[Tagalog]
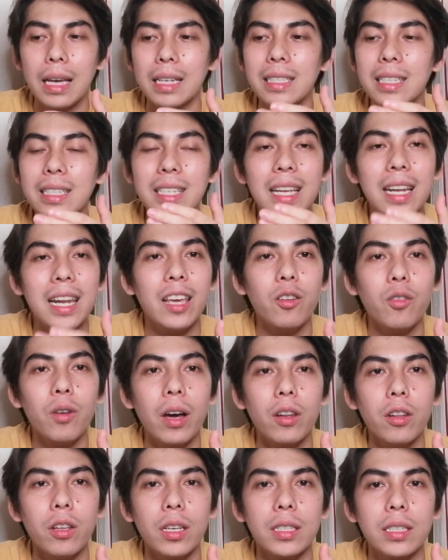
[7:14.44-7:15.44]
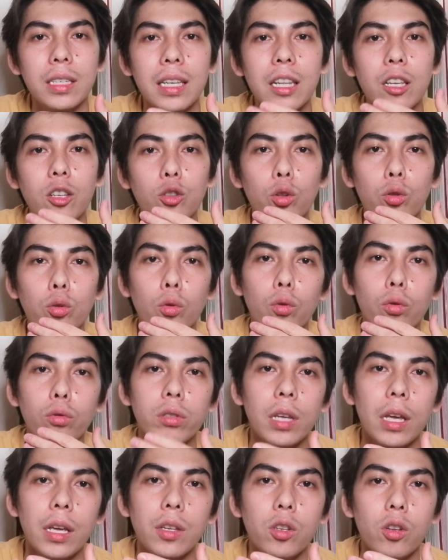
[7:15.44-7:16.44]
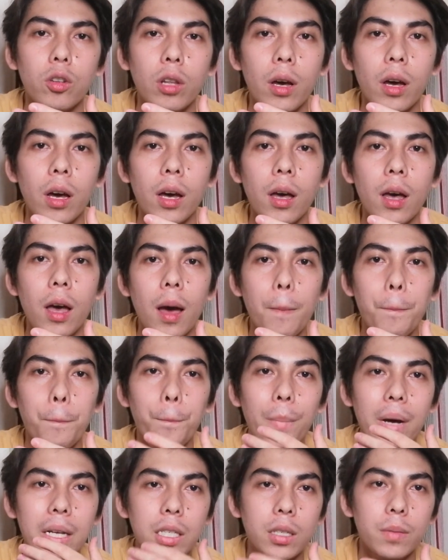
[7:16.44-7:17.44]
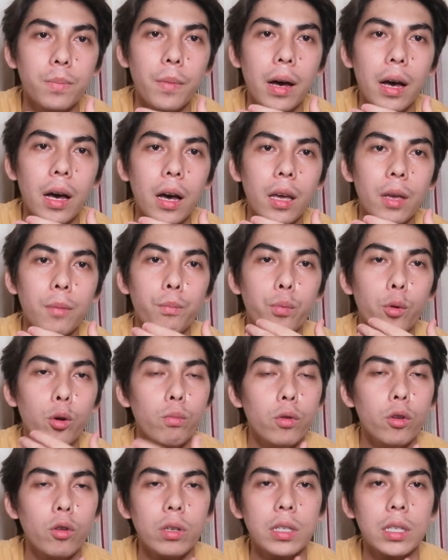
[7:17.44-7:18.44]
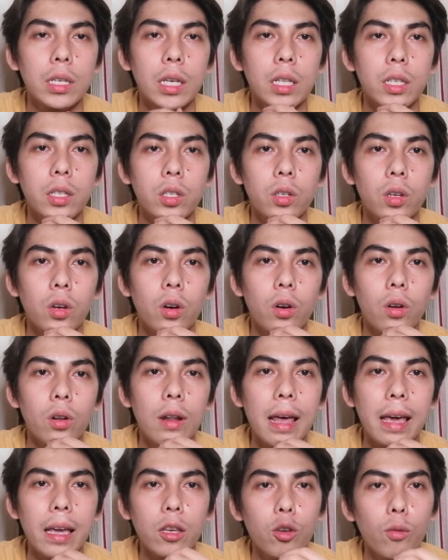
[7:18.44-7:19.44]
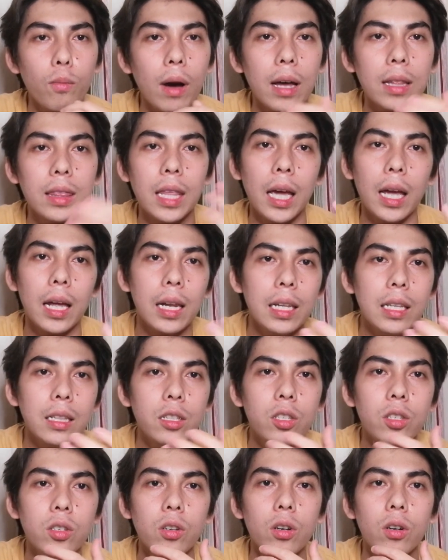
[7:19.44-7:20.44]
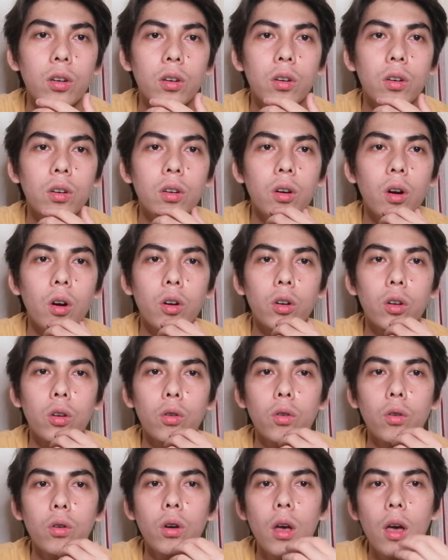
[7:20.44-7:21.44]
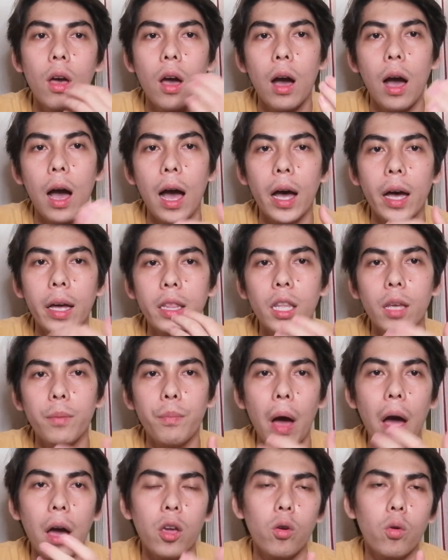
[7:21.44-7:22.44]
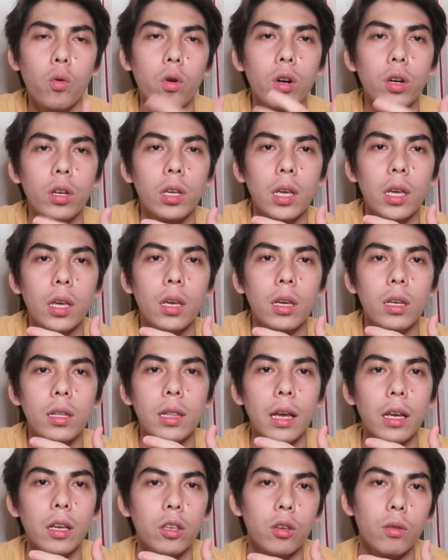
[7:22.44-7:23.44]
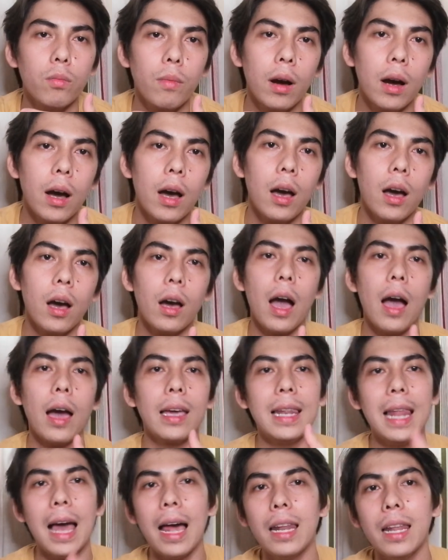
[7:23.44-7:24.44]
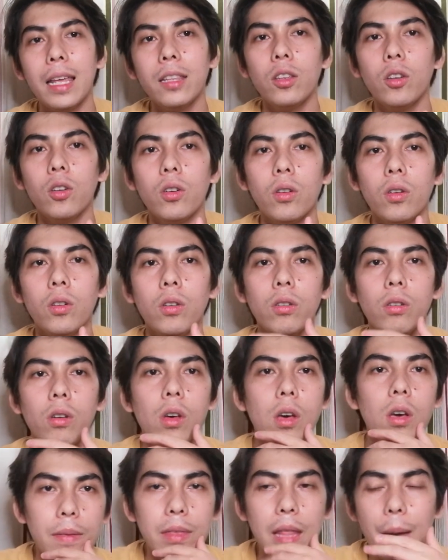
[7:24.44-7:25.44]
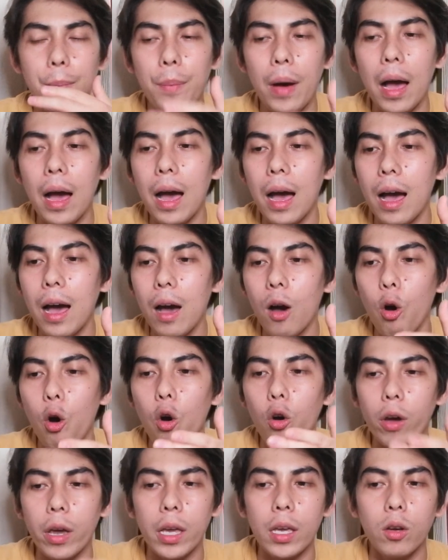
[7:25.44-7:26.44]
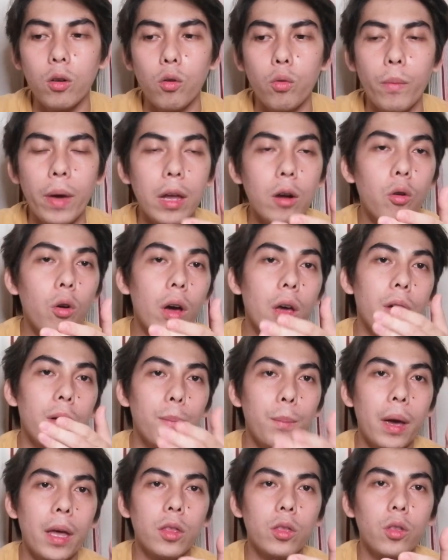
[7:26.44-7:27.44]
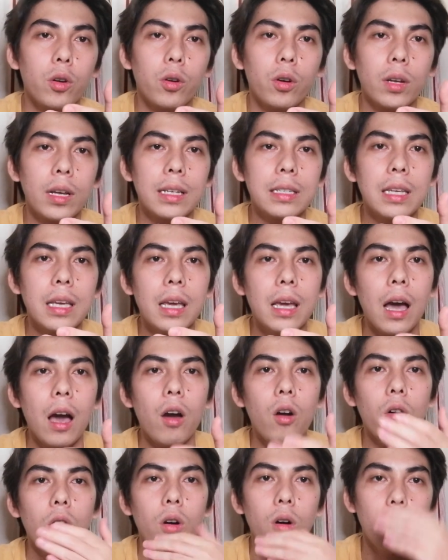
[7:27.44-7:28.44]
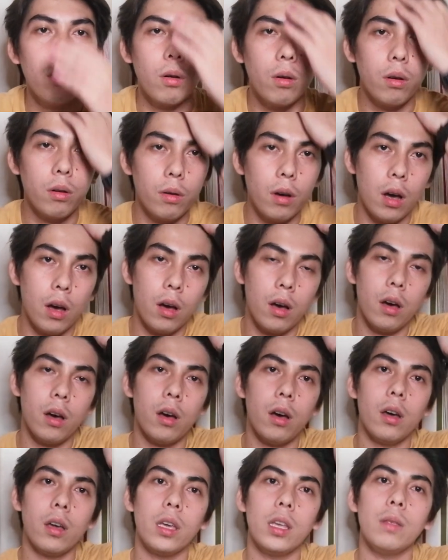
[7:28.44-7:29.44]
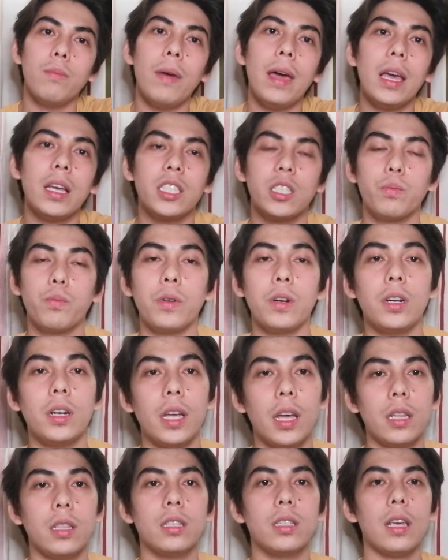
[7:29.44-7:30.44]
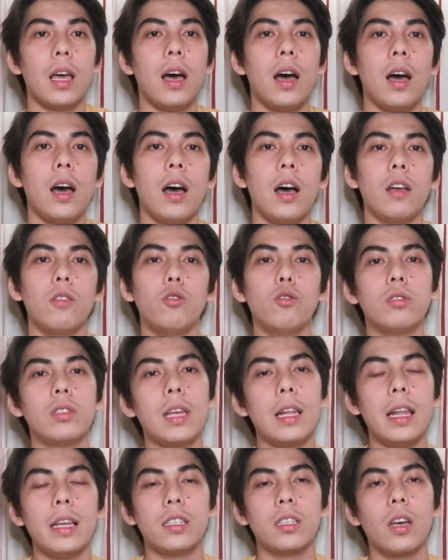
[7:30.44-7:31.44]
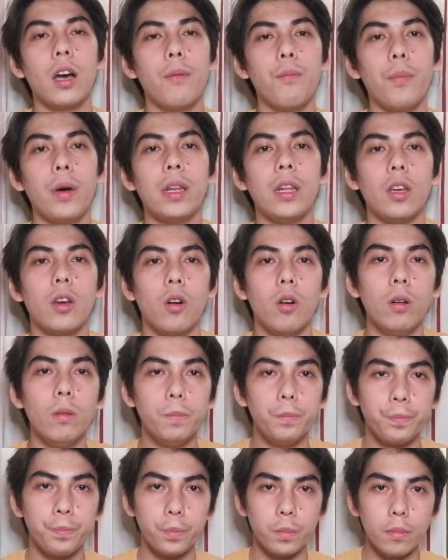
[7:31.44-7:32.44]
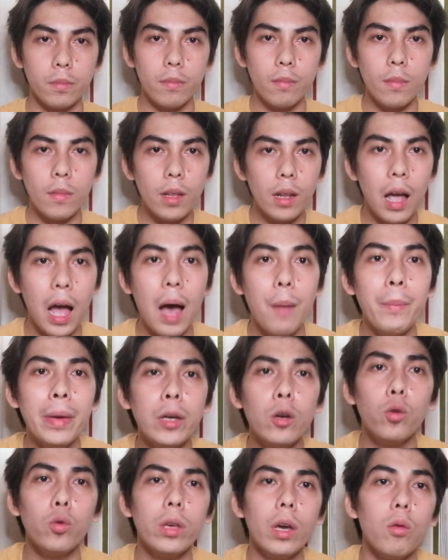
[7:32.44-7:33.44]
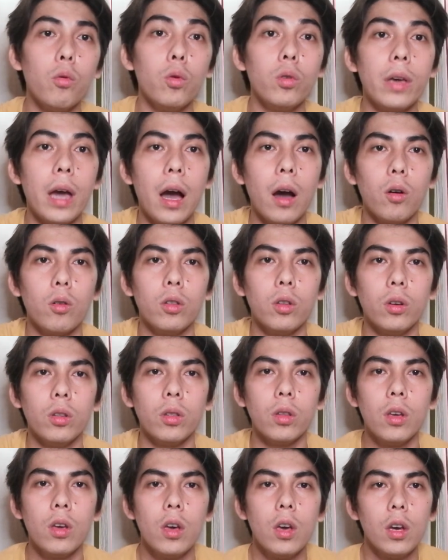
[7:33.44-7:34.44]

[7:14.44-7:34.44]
Kasi sila yung ano eh, sila yung tutulong sa inyo na mas ma-improve yung skills nyo. Like yung mga tech leads nyo, or kung ah, hindi pa kayo working, like yung mga kakilala nyo. Napaka okay kung meron kayong mentor. Kasi ako, uh, in my experience, uh, dun sa last company ko, uh, may kuya-kuya ako doon.